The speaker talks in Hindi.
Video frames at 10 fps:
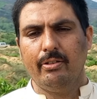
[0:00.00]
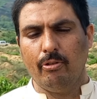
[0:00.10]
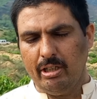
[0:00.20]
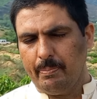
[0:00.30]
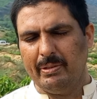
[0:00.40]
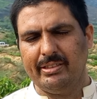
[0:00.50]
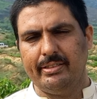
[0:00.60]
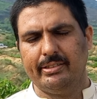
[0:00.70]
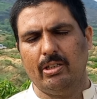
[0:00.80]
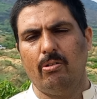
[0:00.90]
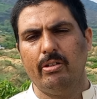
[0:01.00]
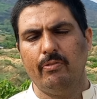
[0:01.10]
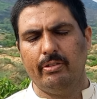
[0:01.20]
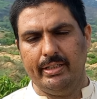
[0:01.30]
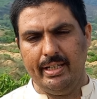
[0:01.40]
ट्वेंटी परसेंट डिस्काउंट को
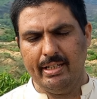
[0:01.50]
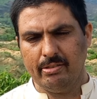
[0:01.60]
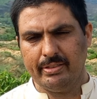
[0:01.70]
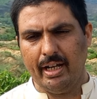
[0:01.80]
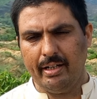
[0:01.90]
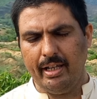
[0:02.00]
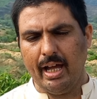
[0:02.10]
वो दे रही है सोसाइटी